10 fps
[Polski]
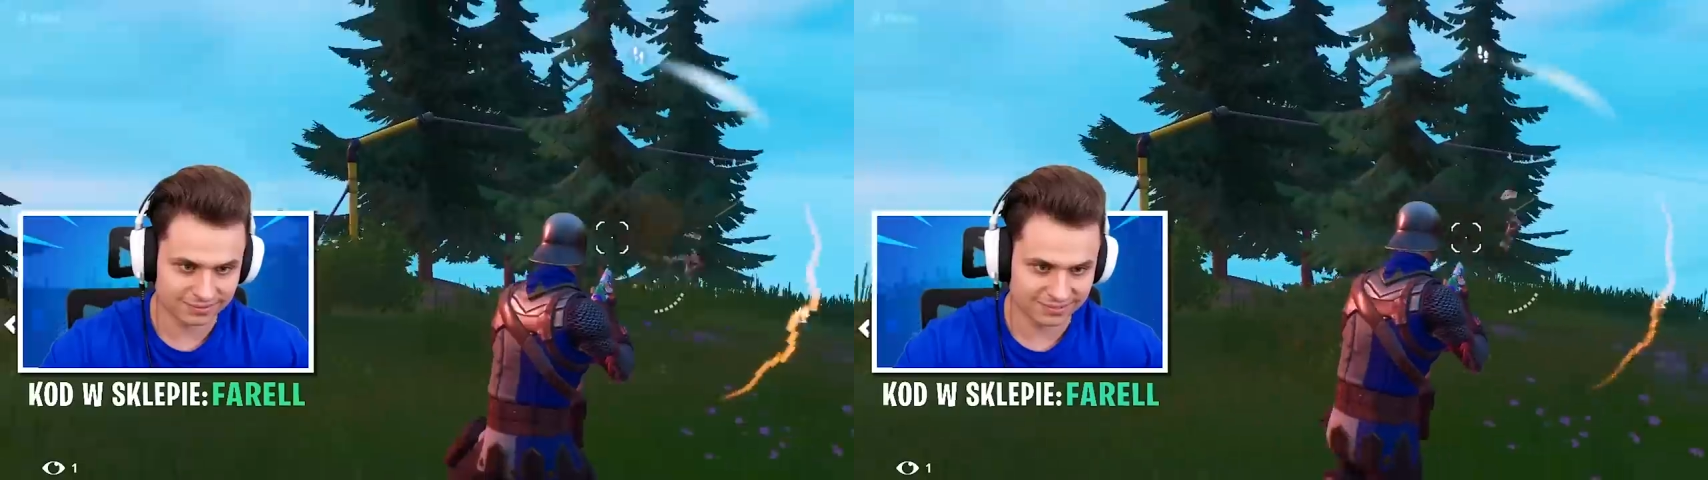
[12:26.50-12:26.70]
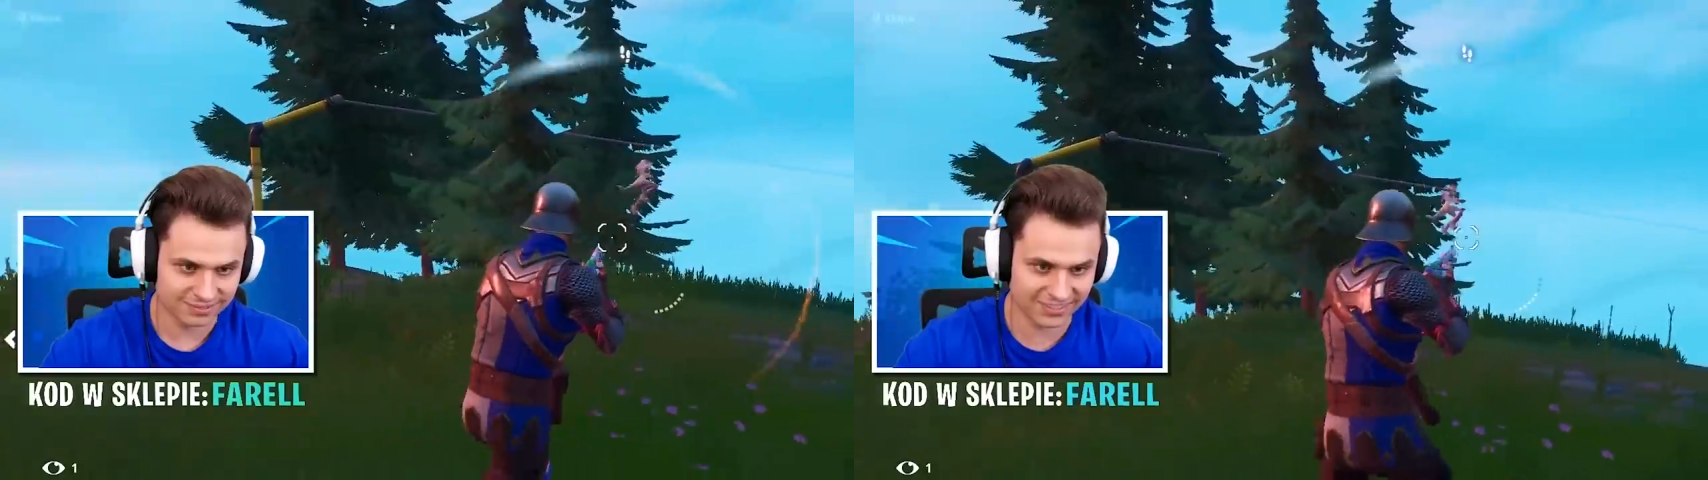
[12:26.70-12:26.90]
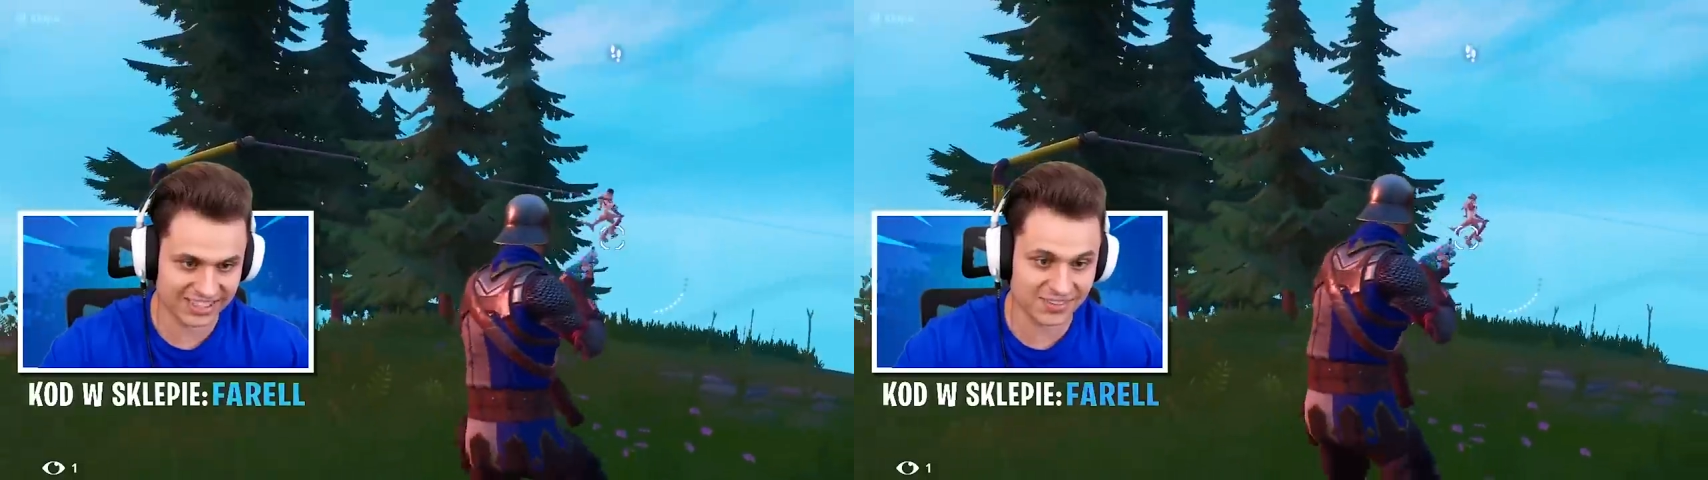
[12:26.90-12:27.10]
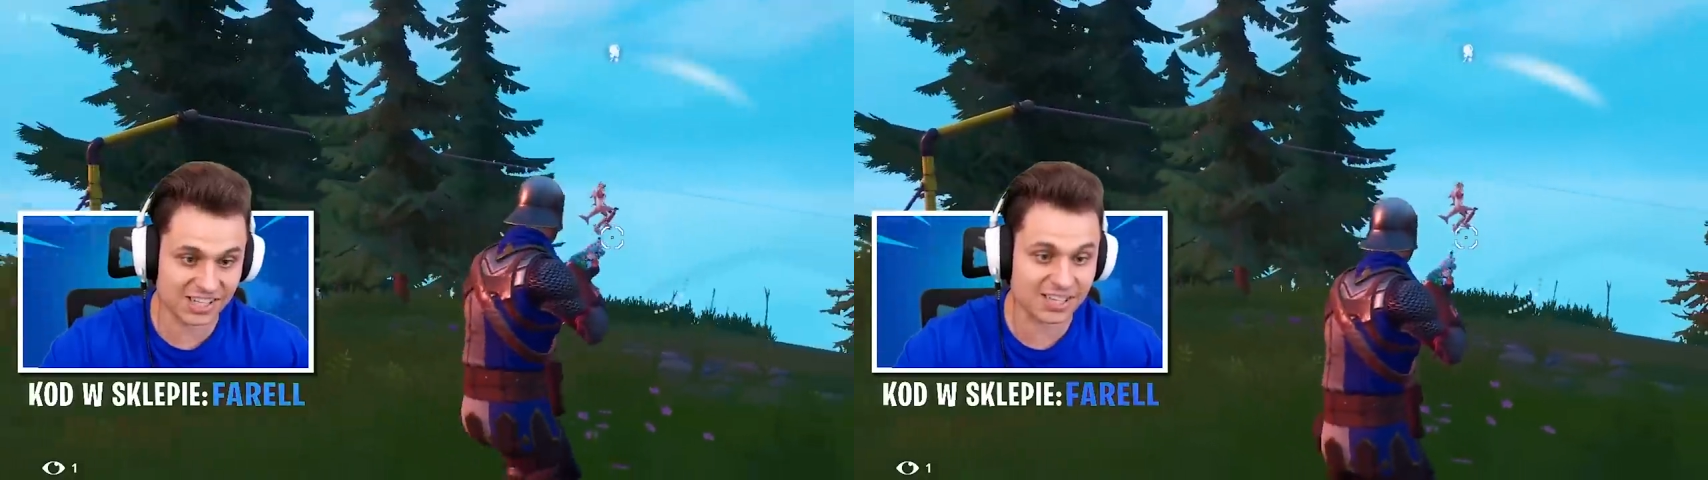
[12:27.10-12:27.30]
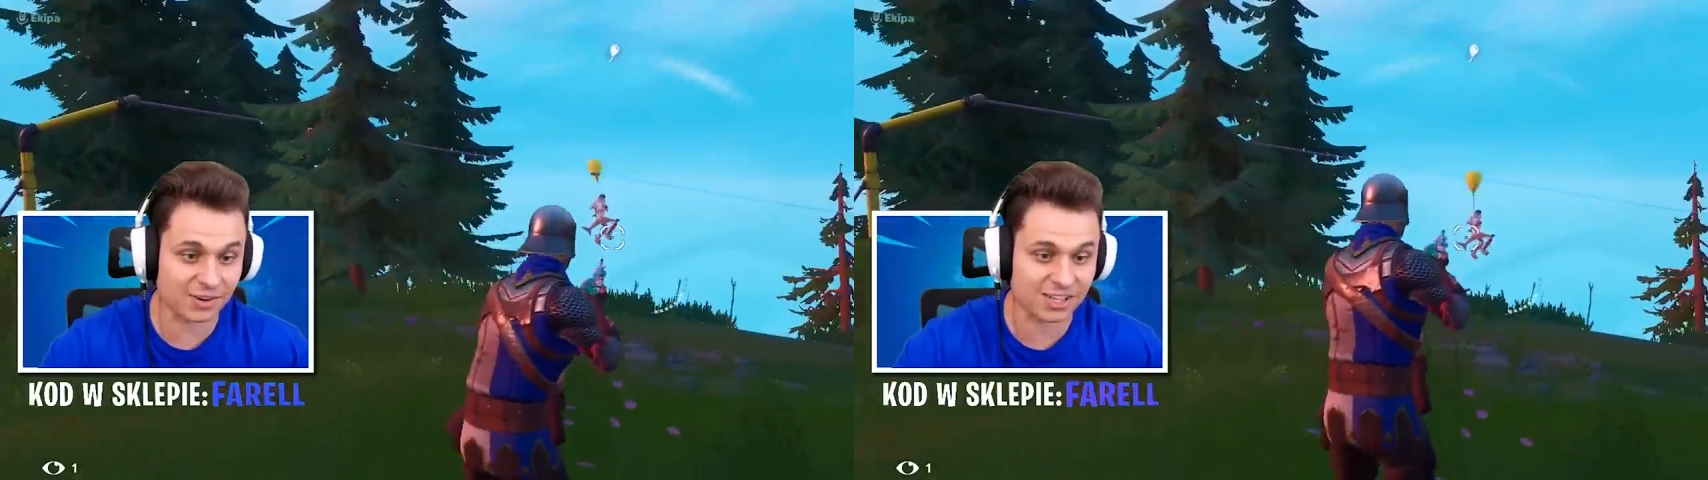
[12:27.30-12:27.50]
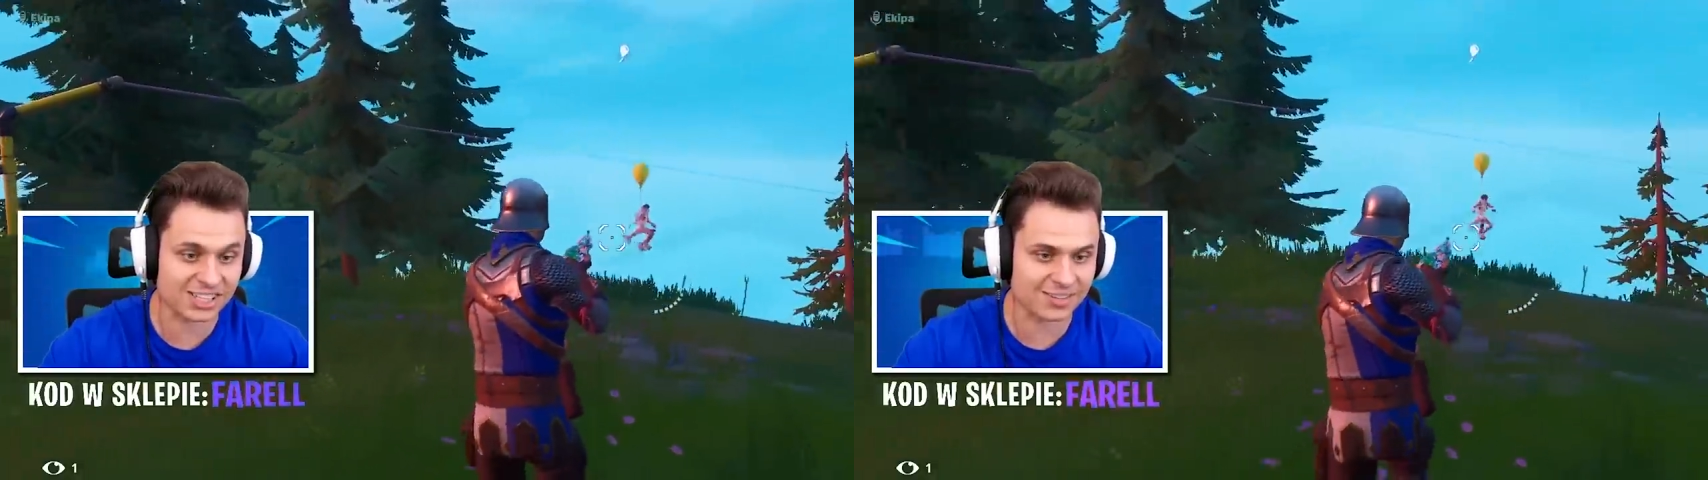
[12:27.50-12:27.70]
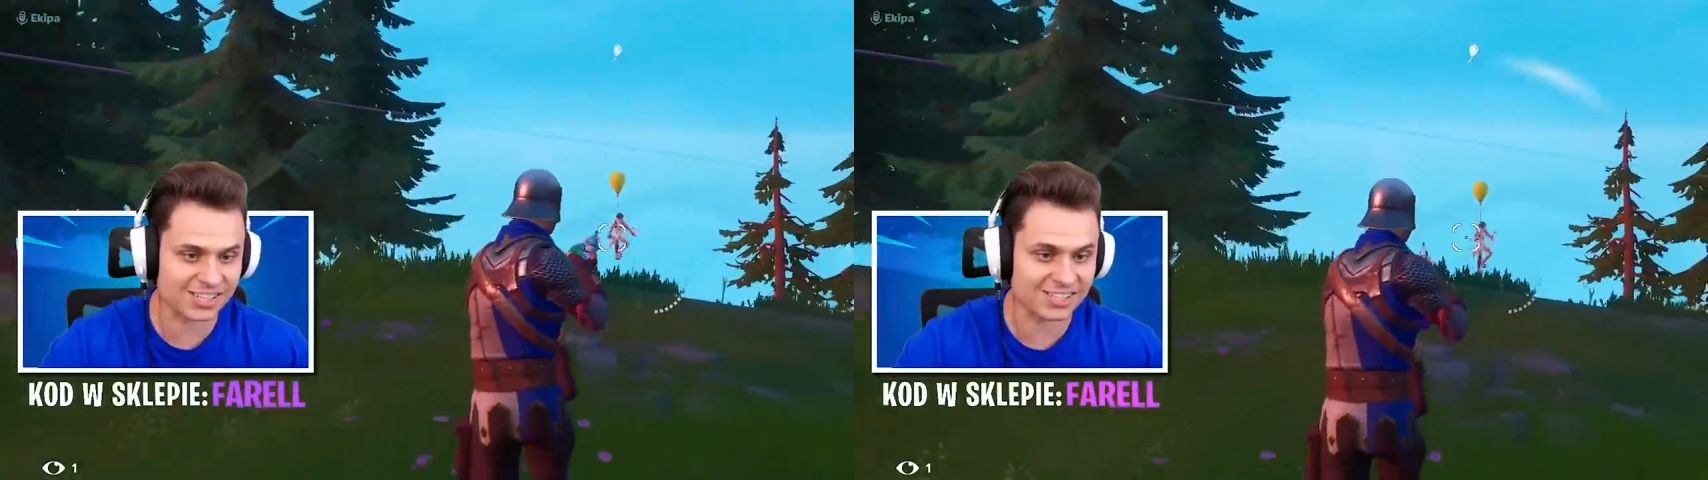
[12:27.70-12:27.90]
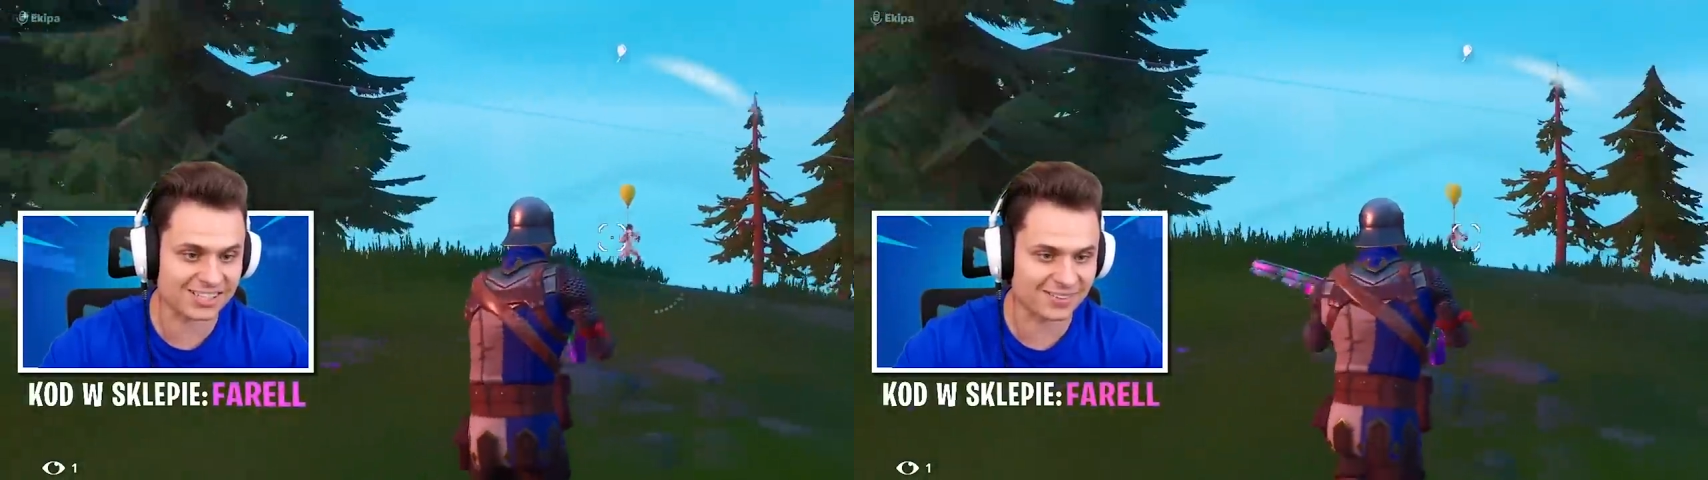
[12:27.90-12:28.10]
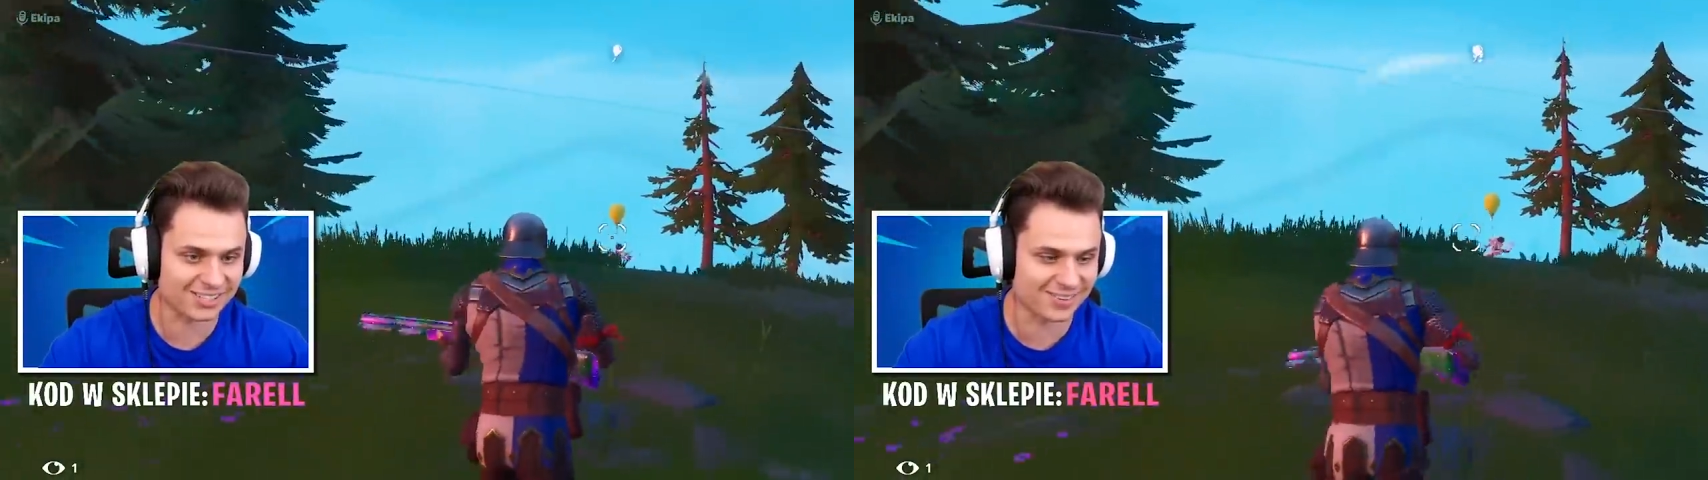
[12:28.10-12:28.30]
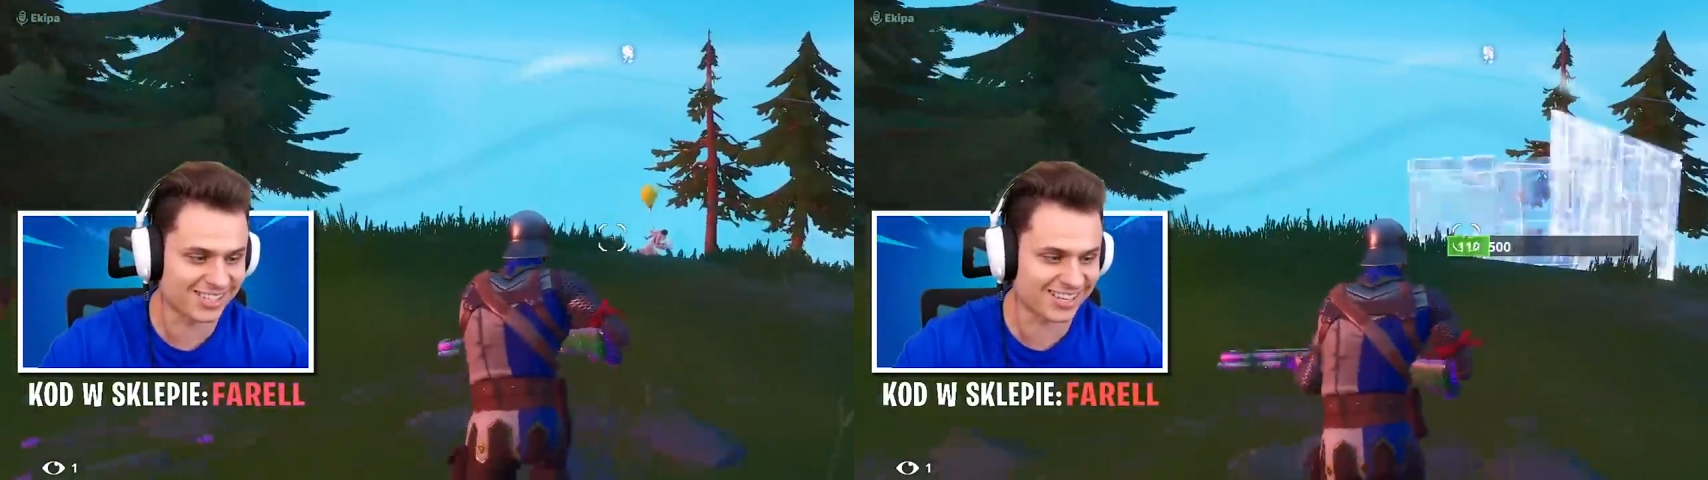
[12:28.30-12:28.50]
Widzę, widzę, zostaw go, zostaw, zostaw, zostaw,
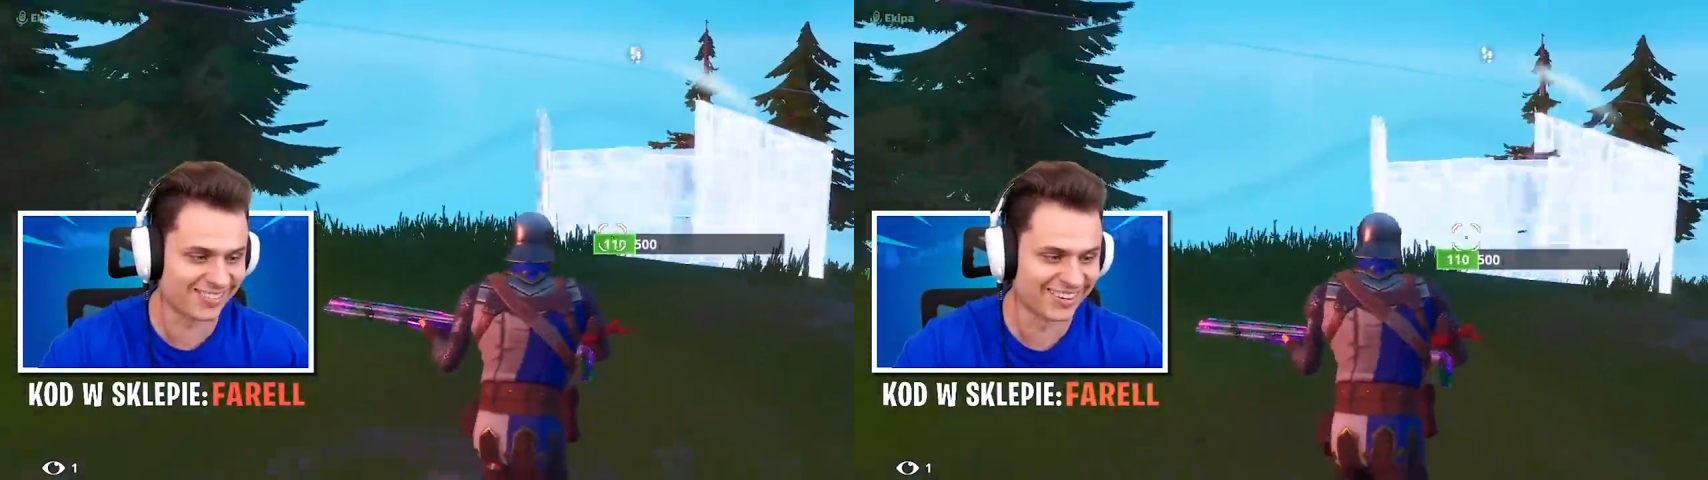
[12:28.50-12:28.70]
zobaczymy co zrobi!